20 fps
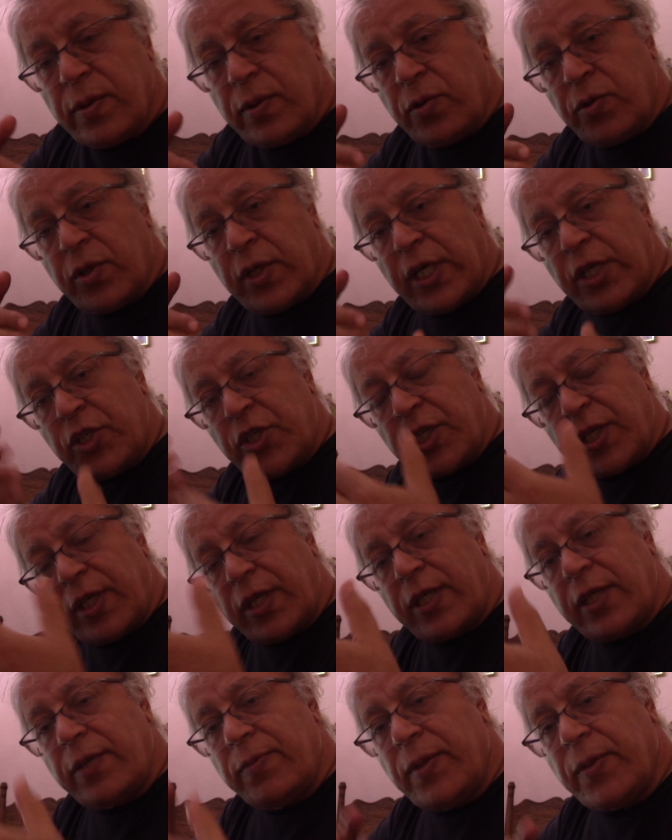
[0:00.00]
Günah
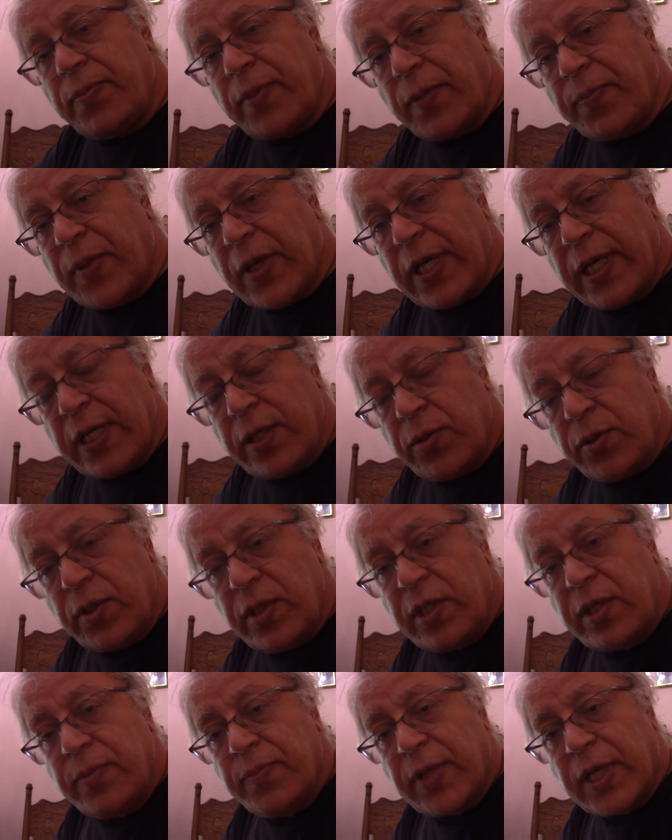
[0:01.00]
çıkarı gibi papaya
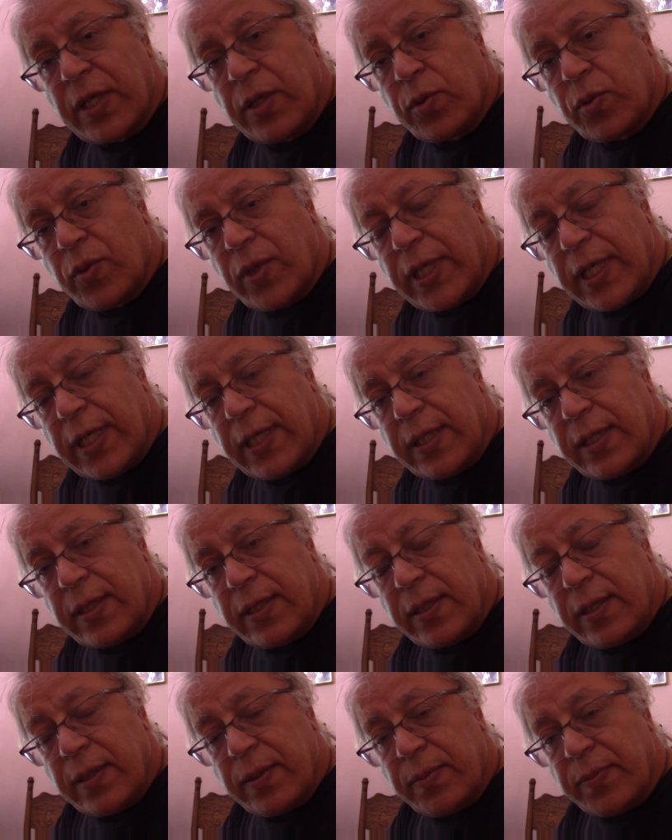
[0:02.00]
diyor ki bana dua et.
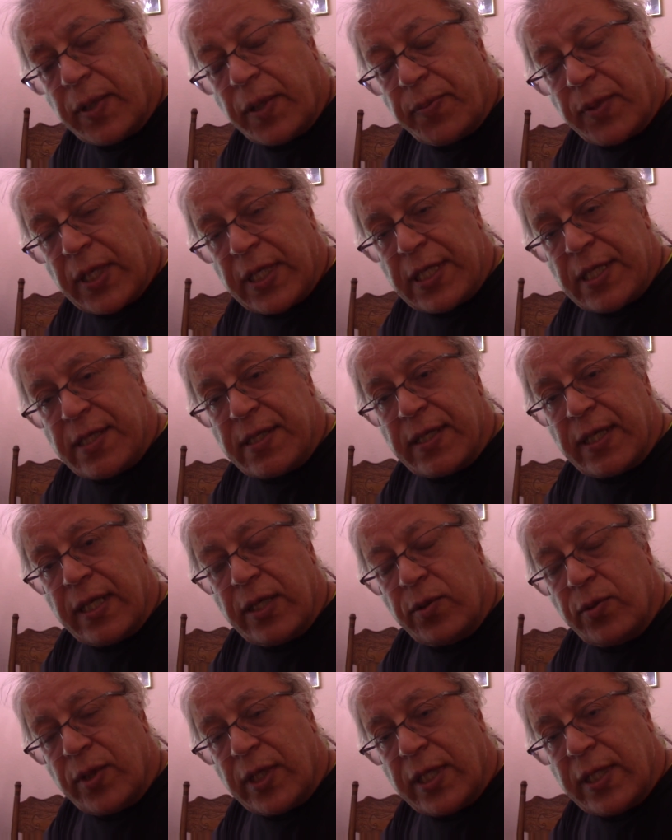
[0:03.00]
Papa
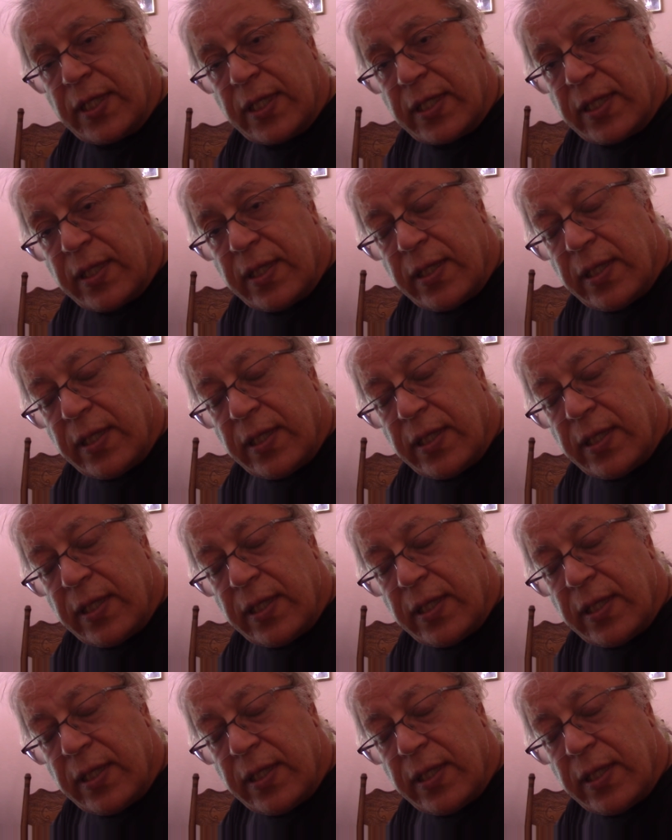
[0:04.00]
İsa'ya dua eder.